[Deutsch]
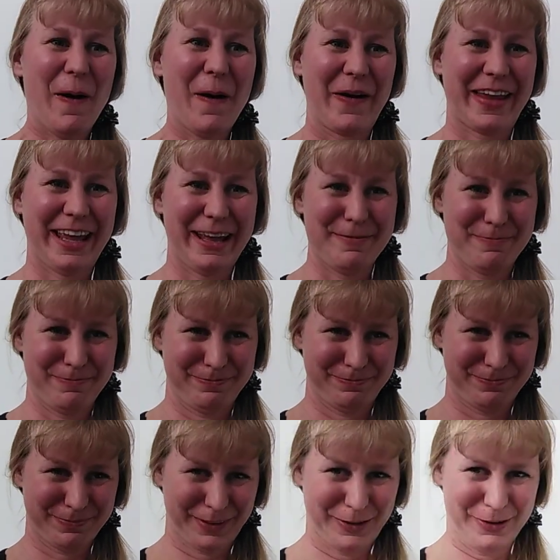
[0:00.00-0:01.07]
Okay,
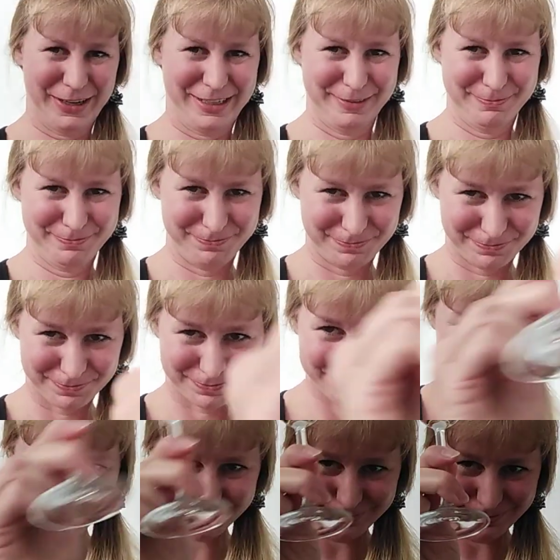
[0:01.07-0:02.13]
gut.
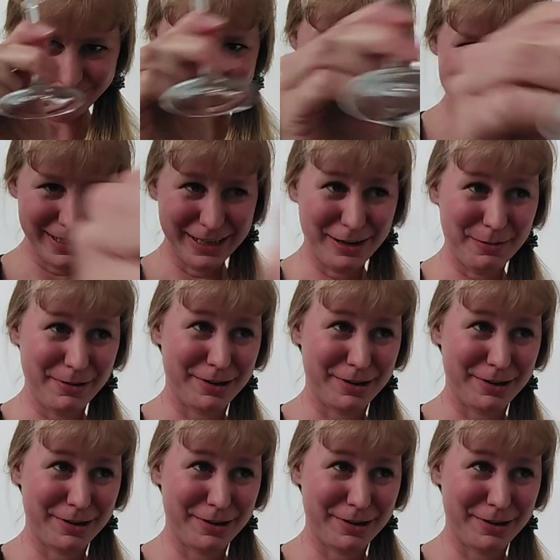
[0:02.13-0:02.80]
Den haben